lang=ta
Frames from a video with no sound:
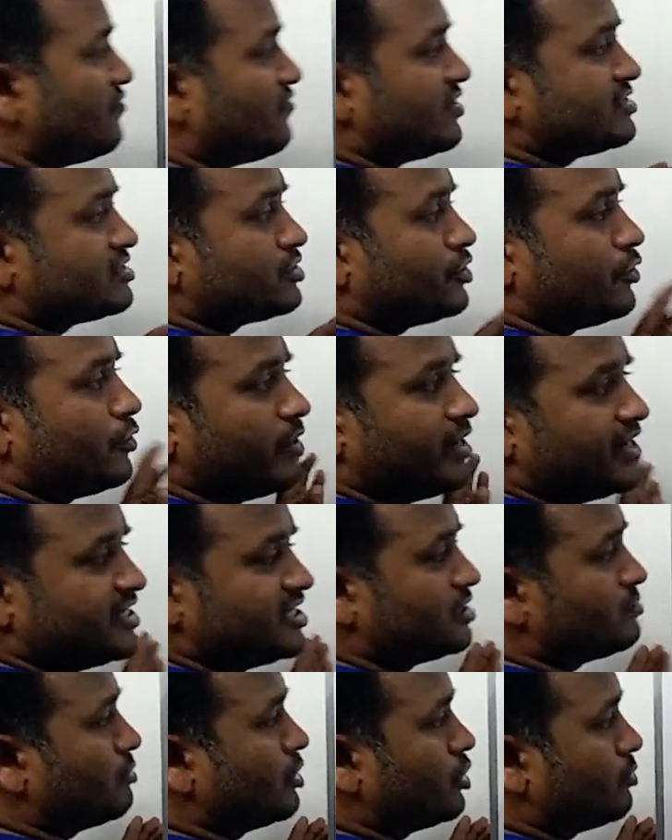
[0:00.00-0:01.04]
ஃபர்ஸ்ட் யூனிட்
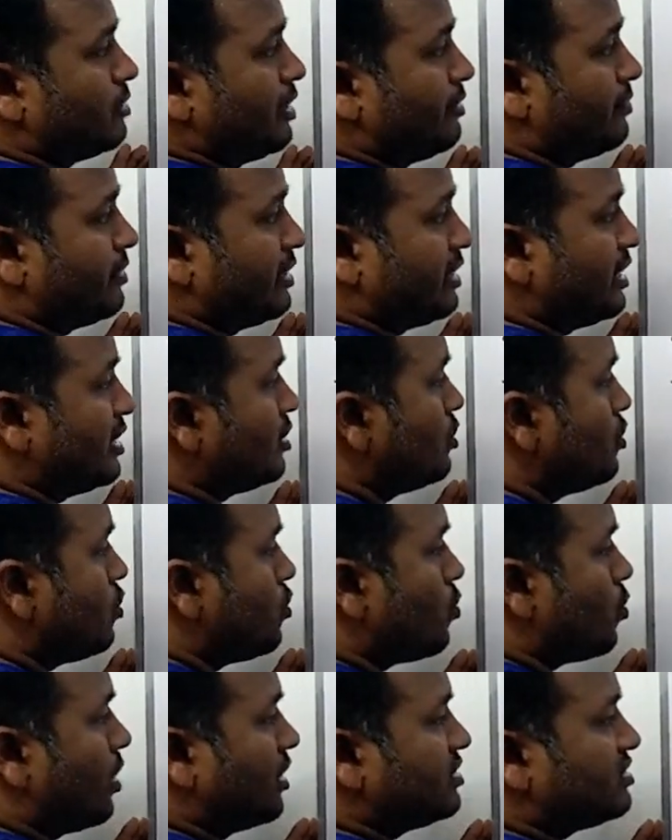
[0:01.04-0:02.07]
டிஜிட் மட்டும் மல்டிபை பண்ணுங்க
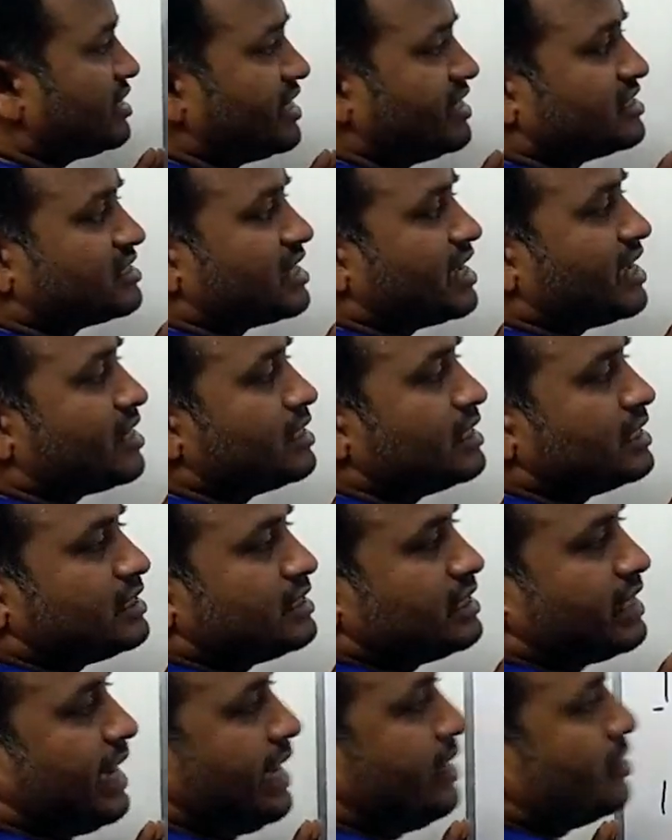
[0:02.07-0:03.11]
ஒன் த்ரீ சார்
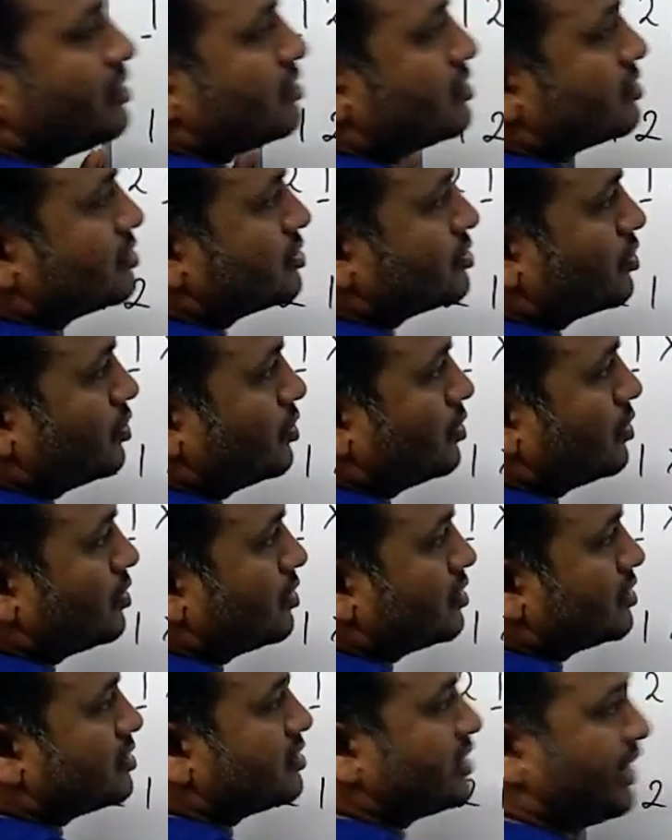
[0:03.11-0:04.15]
த்ரீ ஸோ
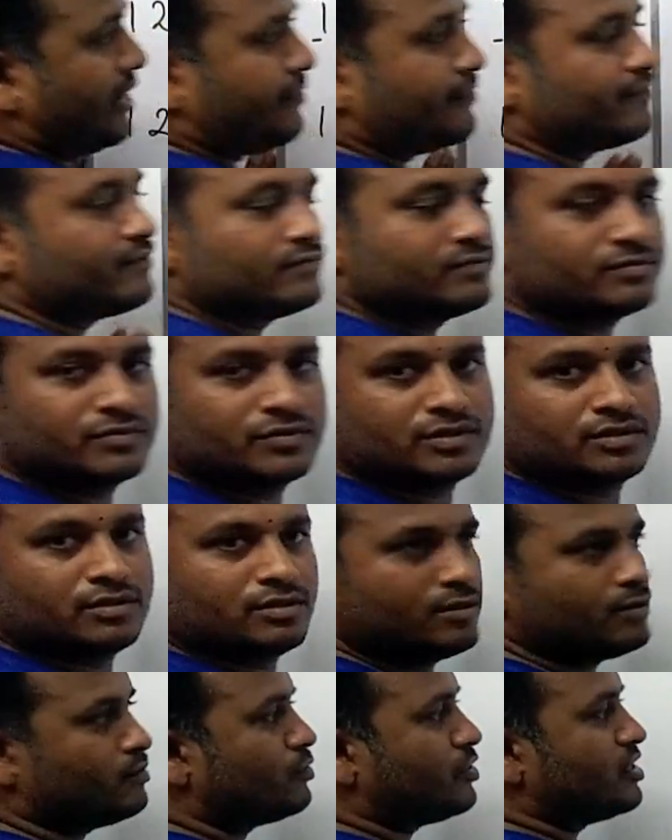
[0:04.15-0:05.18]
த்ரீ
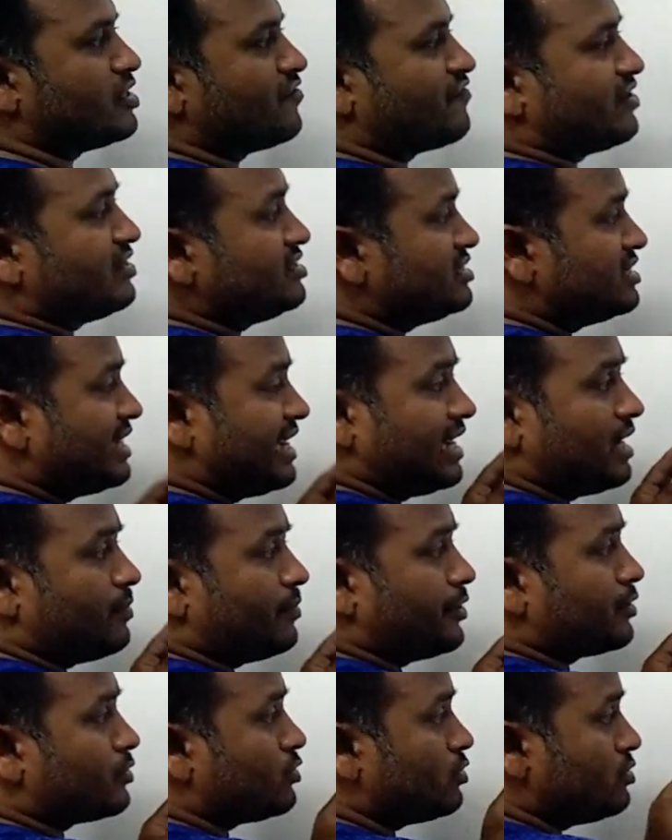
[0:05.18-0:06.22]
புரியுதா ஃப்ரெண்ட்ஸ் என்ன
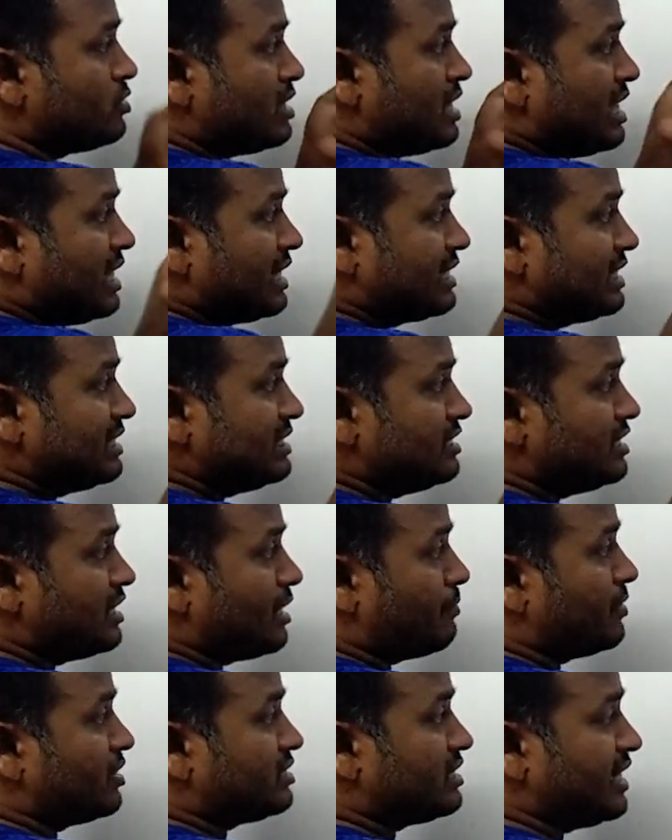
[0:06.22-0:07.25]
பண்ணியிருக்கோம் ரெண்டு
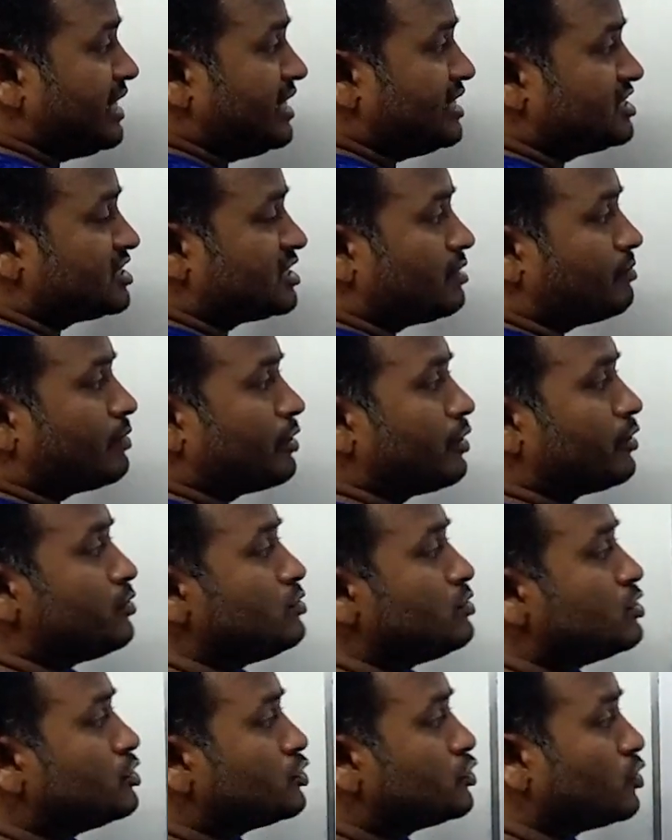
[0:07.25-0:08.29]
நம்பர் த்ரீ டிஜிட்
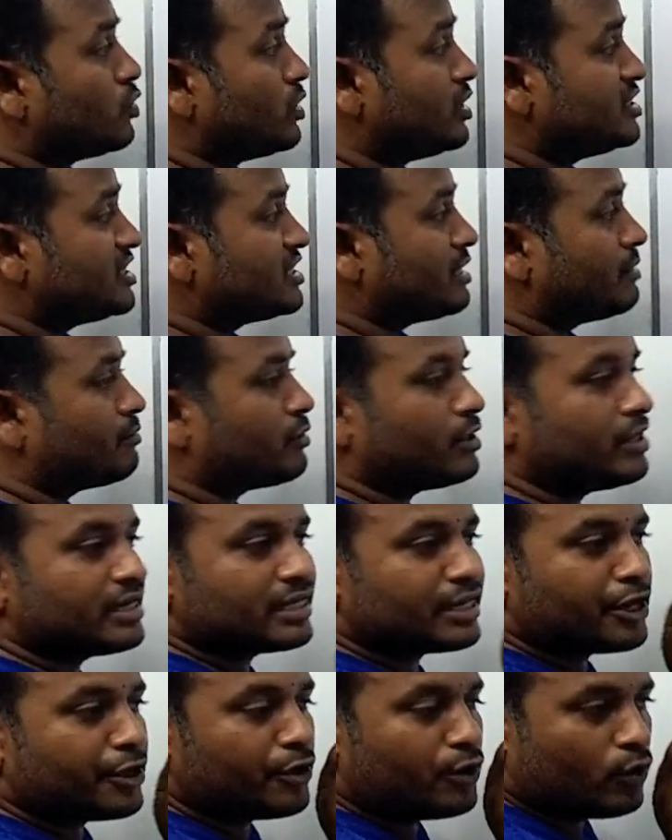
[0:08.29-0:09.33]
நம்பரையும் டூ டிஜிட் நம்பர்லையும்
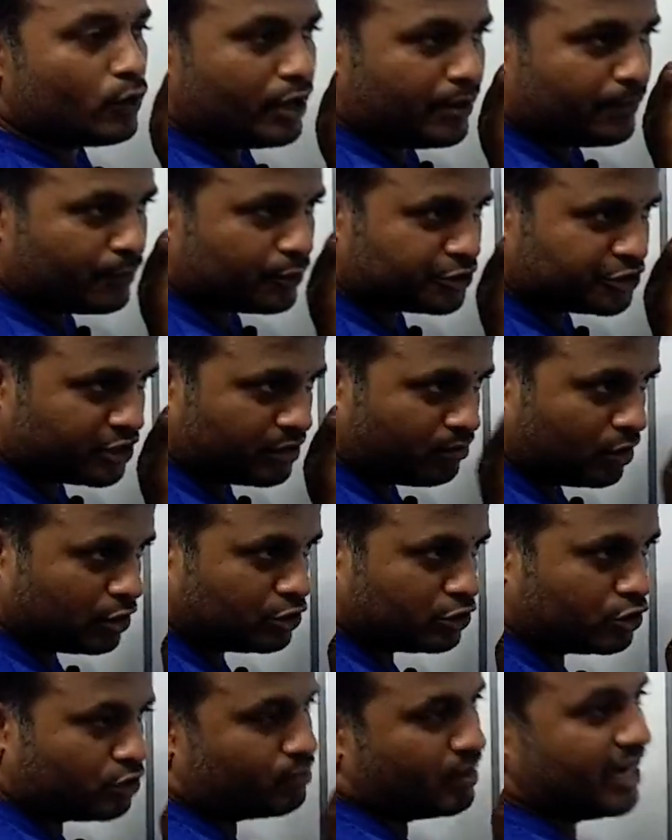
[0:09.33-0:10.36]
இருக்கிற யூனிட் பொசிஷன்
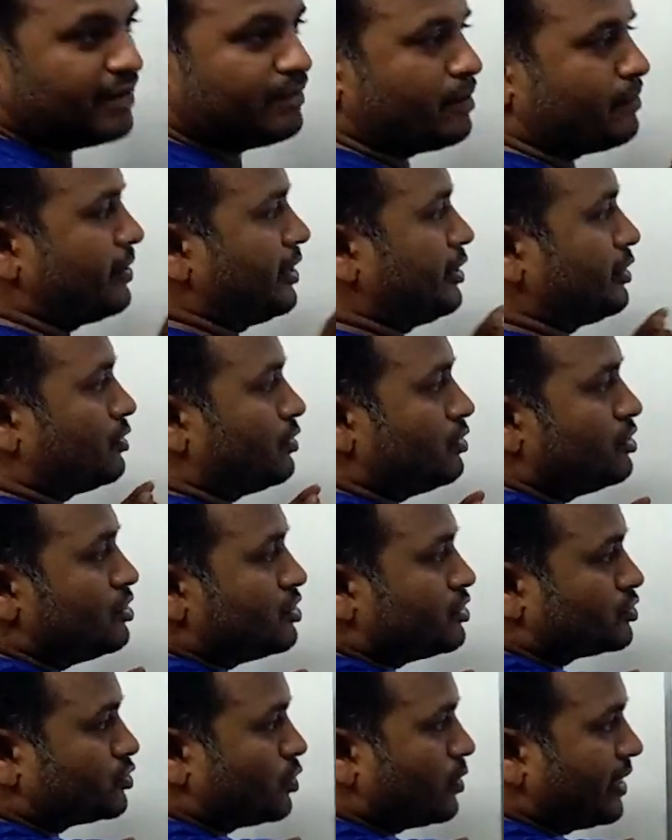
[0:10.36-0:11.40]
மட்டும் மல்டிப்ளை பண்ணிக்கிறோம்
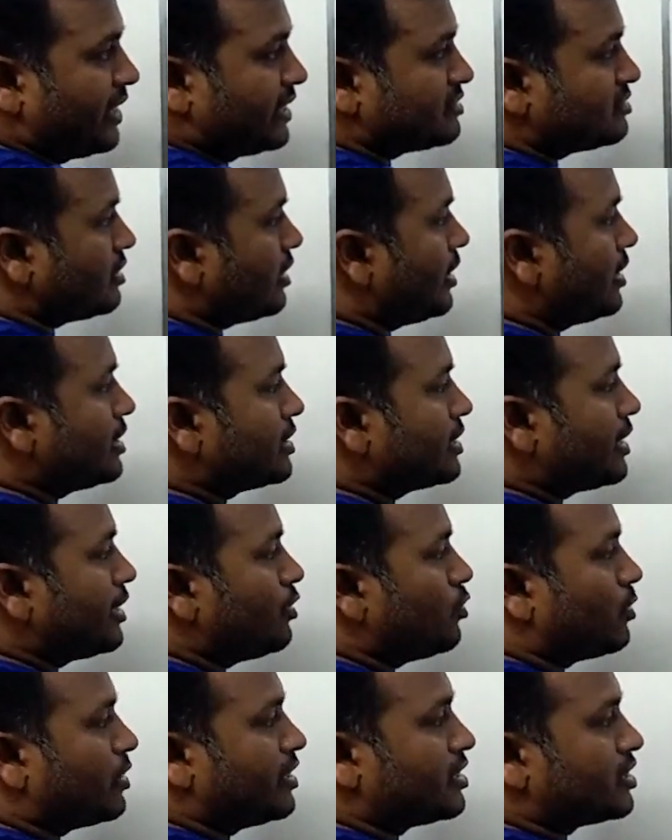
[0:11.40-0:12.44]
ஸோ இங்கே த்ரீ இருக்கு
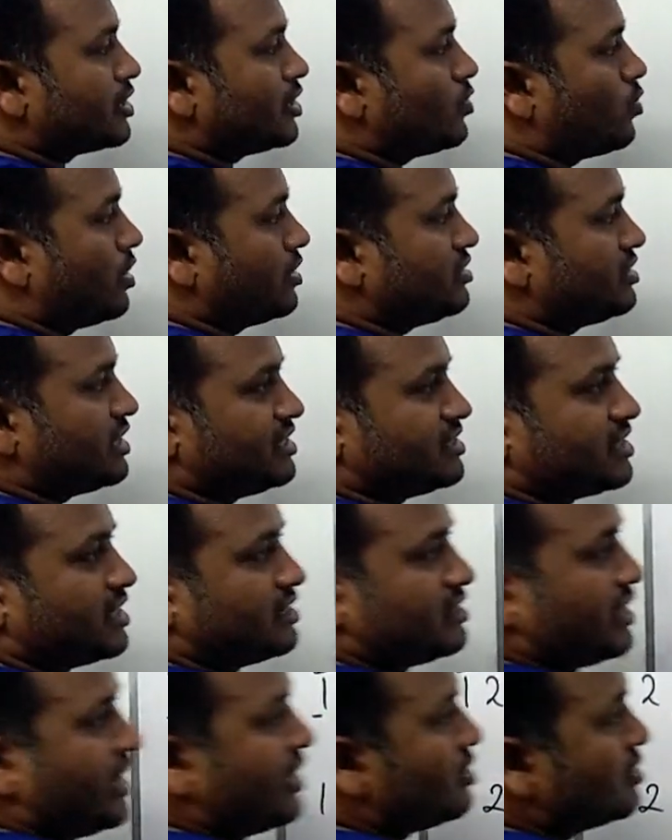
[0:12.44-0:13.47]
இங்கே ஒன்று இருக்கு ஒன் த்ரீ
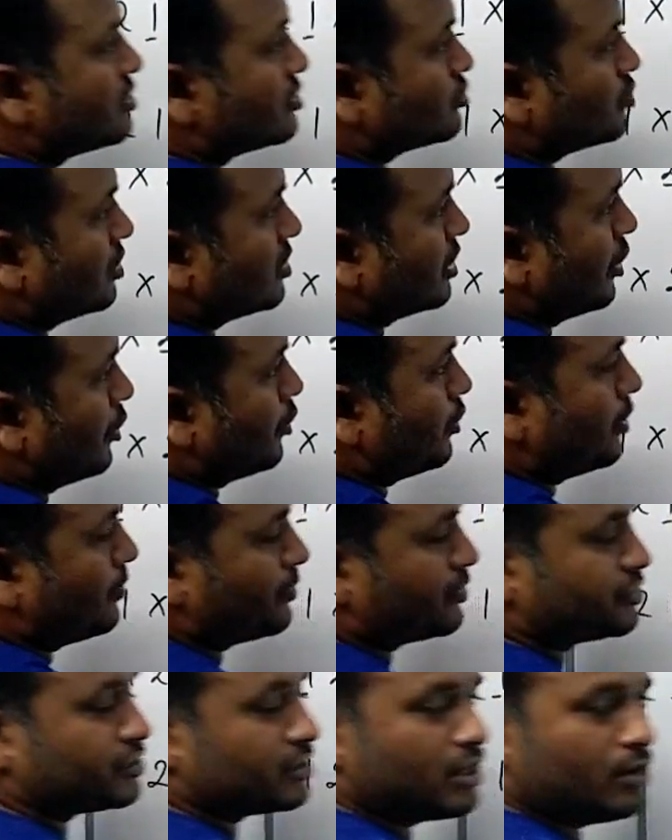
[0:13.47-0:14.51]
சார் த்ரீ ஸோ அதை நான் யூனிட்
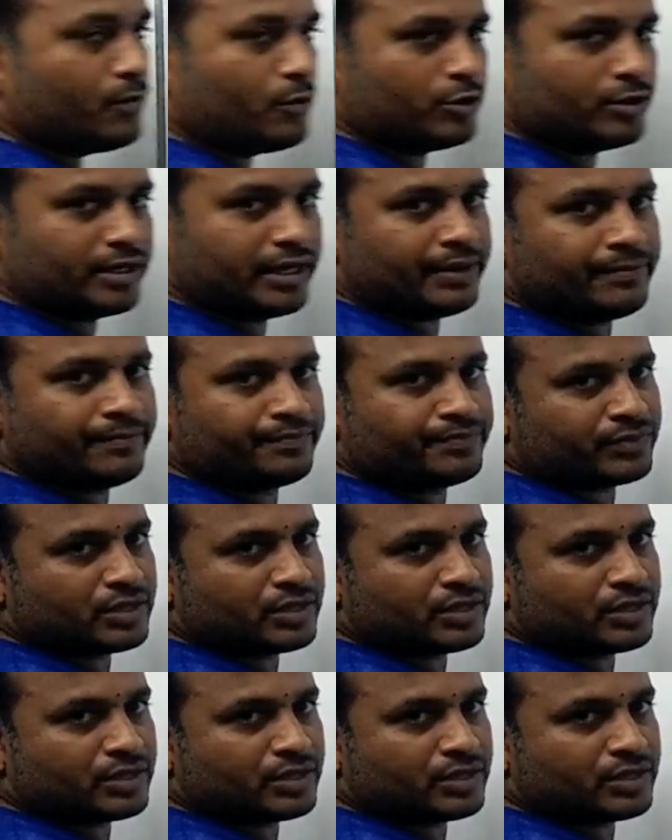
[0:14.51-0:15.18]
பொசிஷனில் போட்டேன்